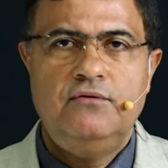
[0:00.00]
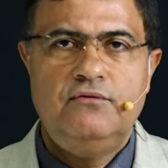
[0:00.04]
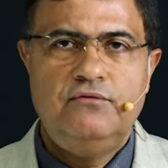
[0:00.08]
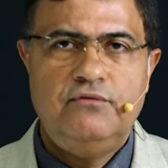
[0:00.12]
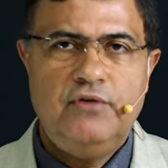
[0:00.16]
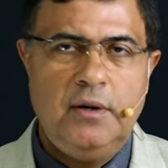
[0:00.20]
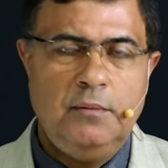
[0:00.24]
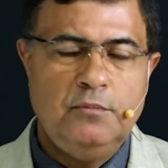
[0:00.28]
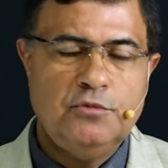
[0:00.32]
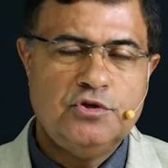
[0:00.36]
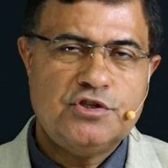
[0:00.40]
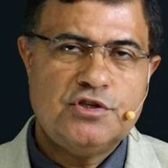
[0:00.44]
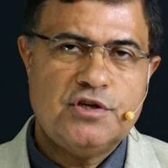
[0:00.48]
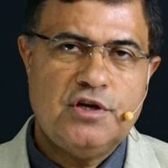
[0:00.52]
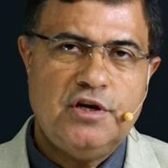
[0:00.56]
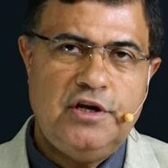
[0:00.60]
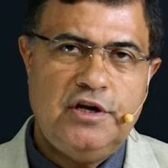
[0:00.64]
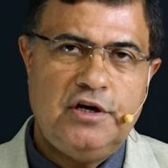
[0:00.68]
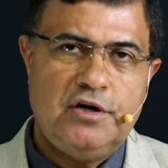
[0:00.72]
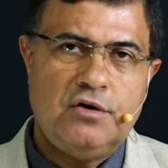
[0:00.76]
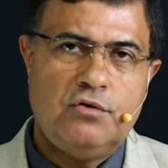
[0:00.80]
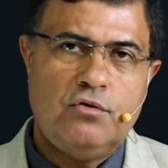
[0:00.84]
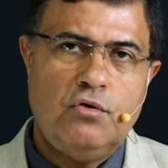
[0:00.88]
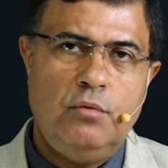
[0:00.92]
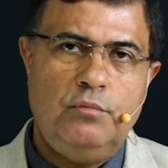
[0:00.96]
Vamos
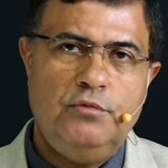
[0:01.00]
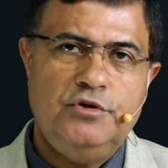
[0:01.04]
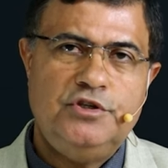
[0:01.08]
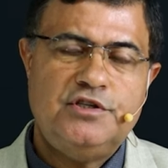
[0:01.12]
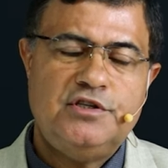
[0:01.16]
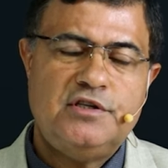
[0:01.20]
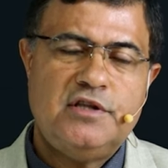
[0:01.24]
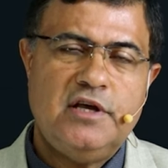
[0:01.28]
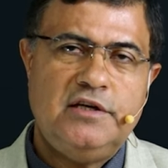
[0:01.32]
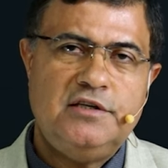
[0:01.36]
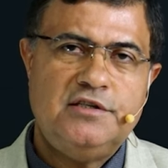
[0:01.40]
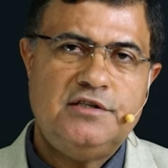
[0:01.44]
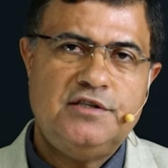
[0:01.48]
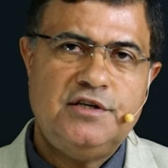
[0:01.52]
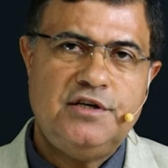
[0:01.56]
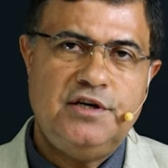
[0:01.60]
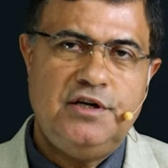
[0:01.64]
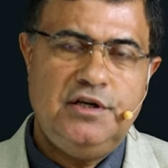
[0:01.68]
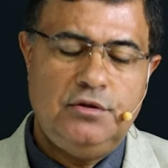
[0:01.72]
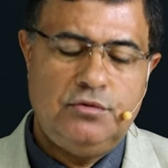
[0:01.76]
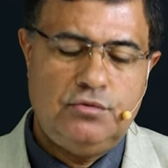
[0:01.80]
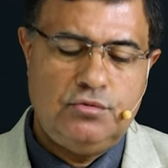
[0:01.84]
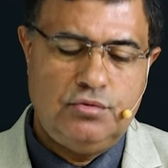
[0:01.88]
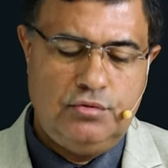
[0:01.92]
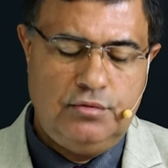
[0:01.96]
ler como está
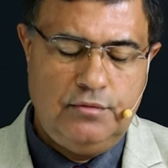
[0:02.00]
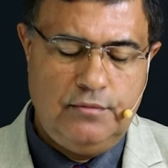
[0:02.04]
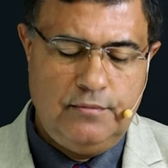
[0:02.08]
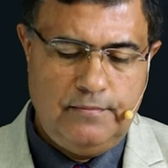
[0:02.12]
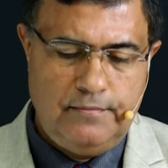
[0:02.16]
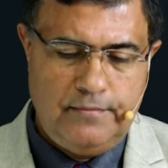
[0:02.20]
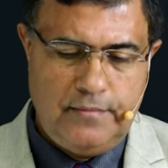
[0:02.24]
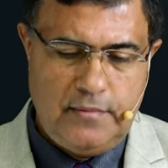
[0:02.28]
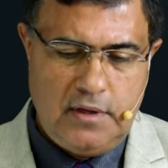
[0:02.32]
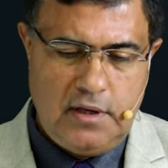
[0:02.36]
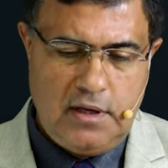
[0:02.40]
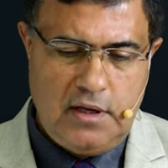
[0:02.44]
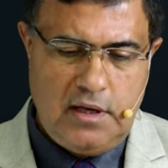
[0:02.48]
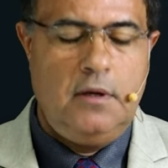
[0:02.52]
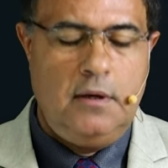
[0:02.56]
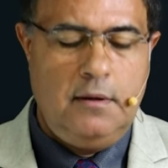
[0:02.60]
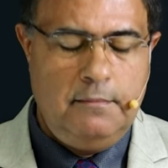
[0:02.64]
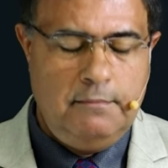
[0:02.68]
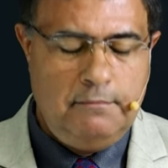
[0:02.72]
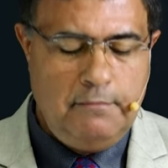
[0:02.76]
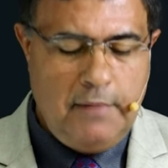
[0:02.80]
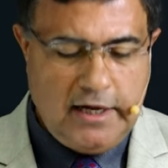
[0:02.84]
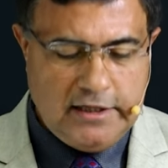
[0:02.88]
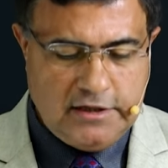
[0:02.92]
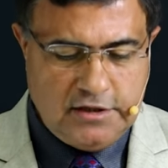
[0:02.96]
escrito
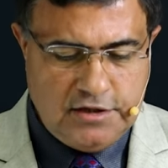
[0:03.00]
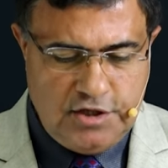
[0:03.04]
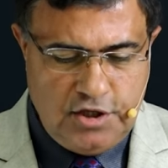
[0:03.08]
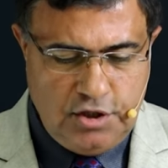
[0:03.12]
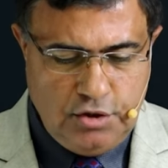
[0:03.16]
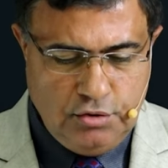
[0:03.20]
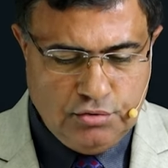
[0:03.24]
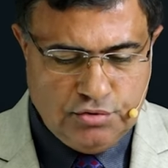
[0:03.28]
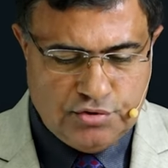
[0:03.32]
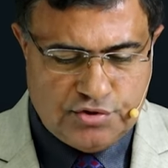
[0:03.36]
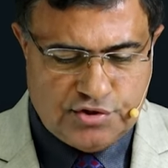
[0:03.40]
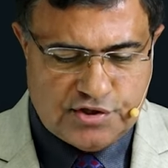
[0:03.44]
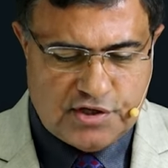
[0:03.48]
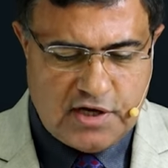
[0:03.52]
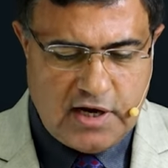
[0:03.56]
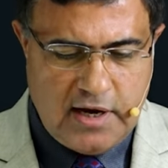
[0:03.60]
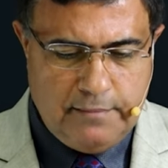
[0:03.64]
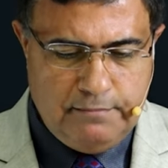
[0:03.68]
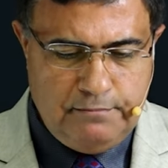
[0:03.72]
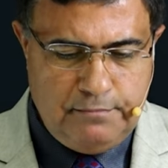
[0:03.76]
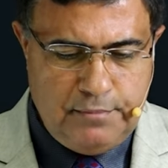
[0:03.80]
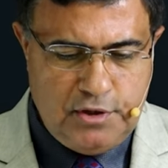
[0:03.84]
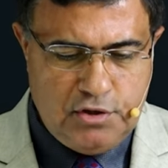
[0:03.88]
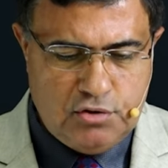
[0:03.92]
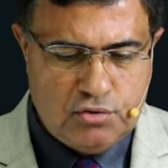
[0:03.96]
Mateus
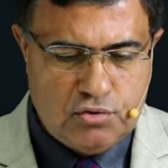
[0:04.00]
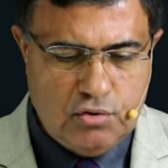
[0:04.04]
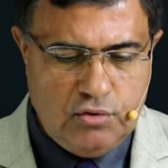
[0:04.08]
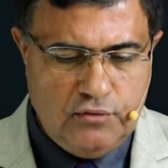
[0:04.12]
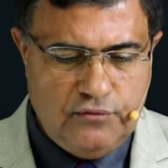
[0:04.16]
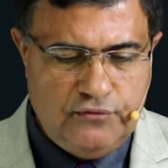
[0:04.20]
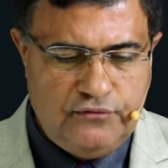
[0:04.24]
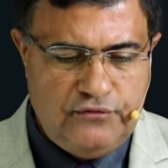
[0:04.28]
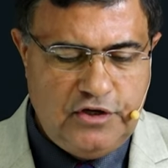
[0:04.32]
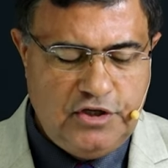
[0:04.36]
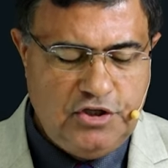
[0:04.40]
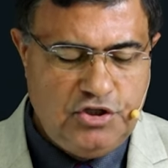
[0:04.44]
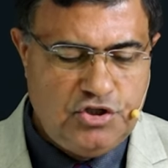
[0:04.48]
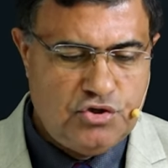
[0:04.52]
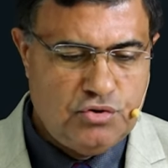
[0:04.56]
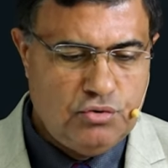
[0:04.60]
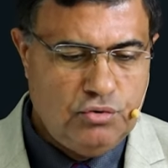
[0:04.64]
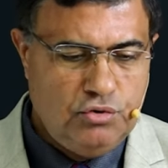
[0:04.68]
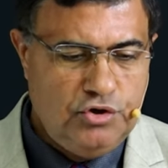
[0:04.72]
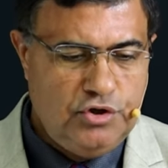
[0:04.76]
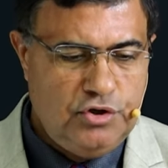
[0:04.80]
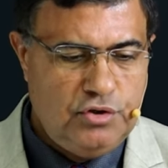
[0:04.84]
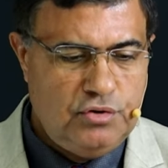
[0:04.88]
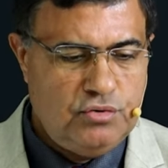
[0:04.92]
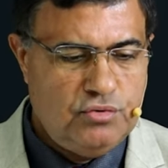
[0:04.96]
capítulo
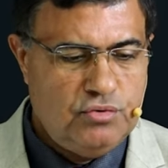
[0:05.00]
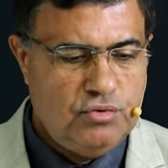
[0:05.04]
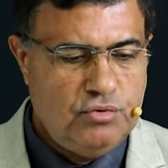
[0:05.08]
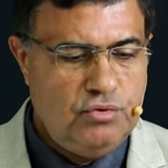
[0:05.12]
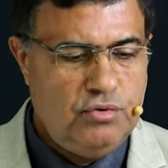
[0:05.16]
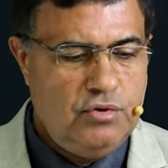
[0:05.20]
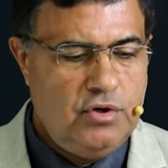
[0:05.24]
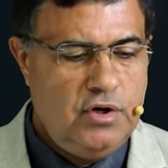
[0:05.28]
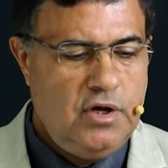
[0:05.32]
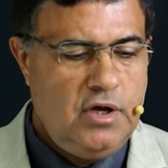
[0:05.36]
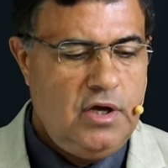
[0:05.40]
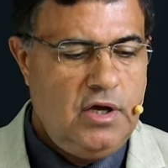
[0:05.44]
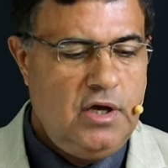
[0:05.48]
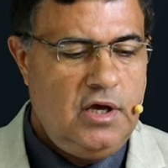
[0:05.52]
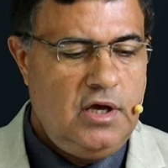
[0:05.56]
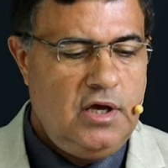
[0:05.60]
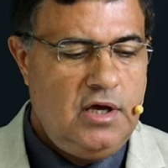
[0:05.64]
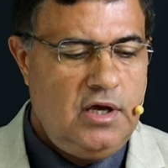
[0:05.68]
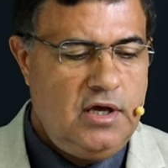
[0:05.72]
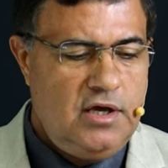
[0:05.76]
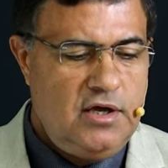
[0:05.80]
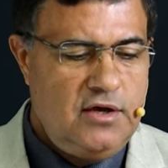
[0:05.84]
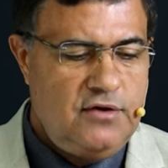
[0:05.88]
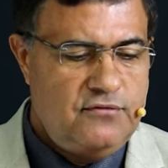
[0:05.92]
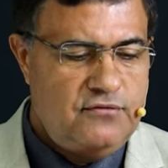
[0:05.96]
28
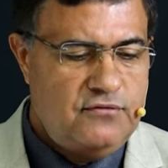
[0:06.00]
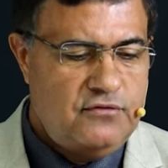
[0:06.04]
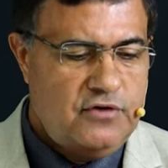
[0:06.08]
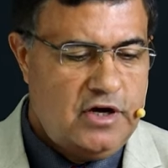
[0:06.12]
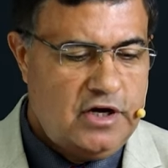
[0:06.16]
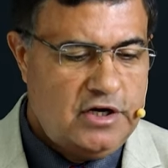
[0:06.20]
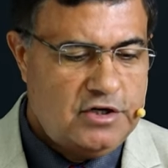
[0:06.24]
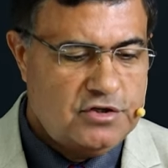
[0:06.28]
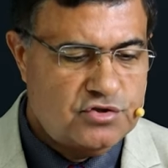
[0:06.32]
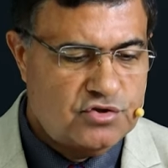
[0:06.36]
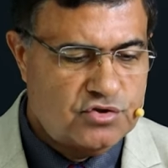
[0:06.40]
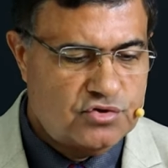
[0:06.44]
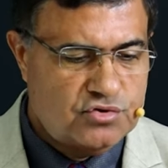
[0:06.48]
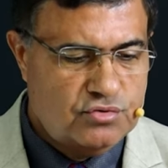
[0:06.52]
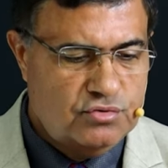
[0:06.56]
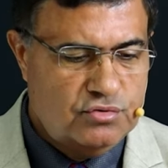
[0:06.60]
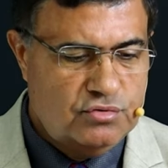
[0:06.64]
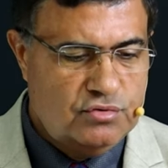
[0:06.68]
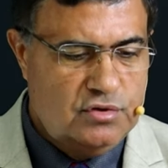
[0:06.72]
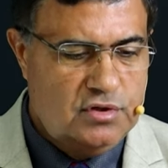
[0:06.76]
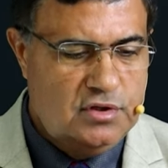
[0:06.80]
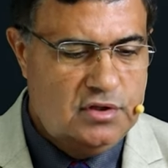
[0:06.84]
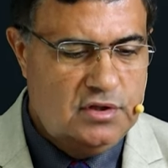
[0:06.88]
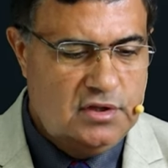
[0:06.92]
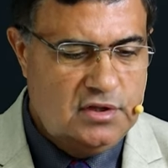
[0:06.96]
e
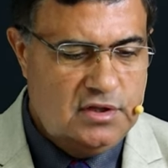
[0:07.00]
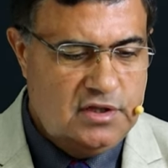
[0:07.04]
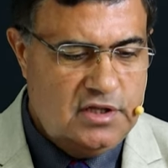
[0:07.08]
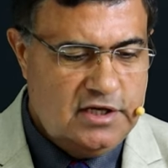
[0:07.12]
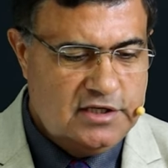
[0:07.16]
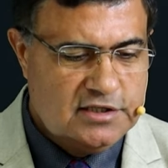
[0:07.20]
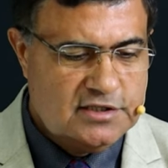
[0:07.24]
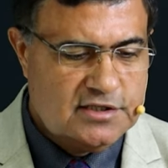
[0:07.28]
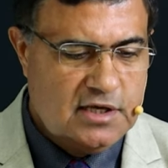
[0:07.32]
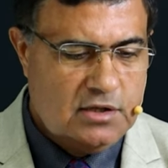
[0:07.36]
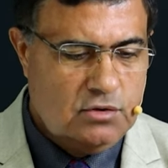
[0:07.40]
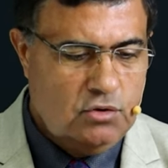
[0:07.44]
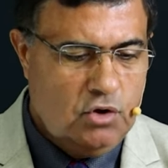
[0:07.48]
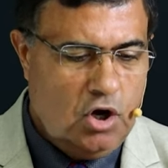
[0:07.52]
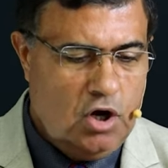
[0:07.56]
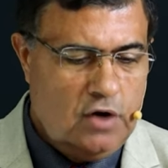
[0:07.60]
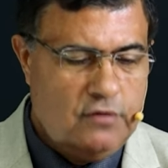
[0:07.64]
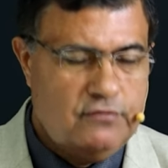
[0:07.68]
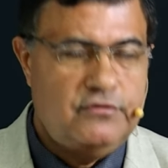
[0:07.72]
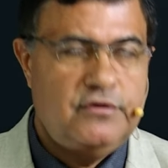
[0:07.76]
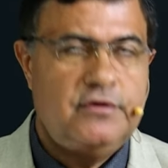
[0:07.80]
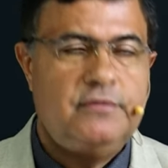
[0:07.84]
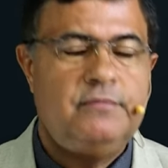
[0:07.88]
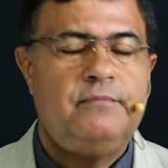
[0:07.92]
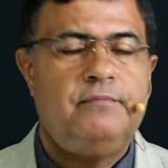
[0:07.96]
verso
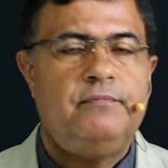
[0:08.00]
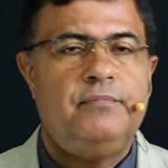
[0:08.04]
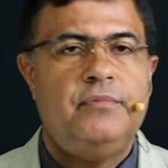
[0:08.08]
19.